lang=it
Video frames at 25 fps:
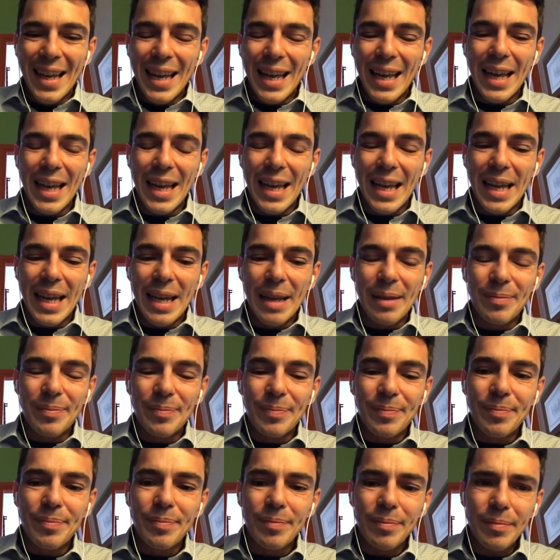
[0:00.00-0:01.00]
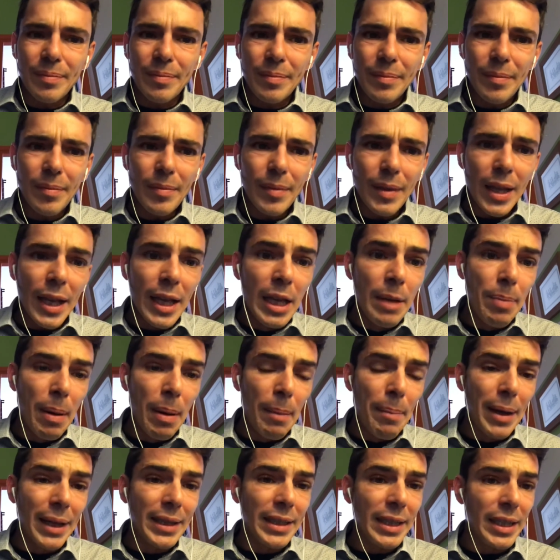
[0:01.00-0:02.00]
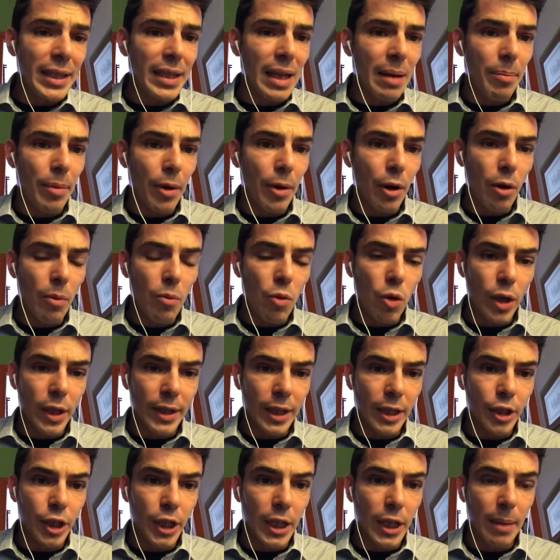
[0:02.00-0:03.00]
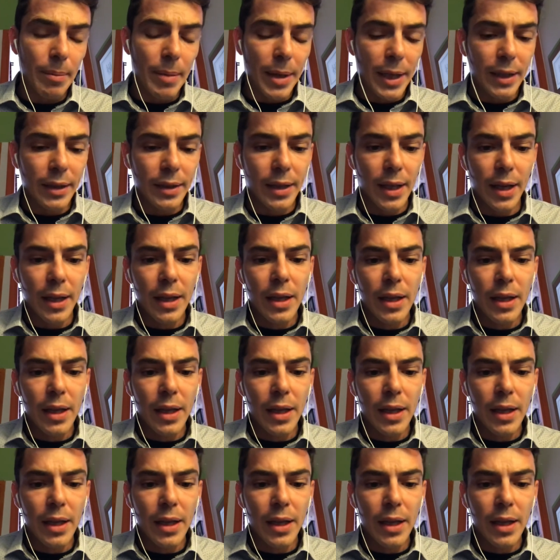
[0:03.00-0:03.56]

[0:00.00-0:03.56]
Ehm... Il papà di Ida però muore tragicamente.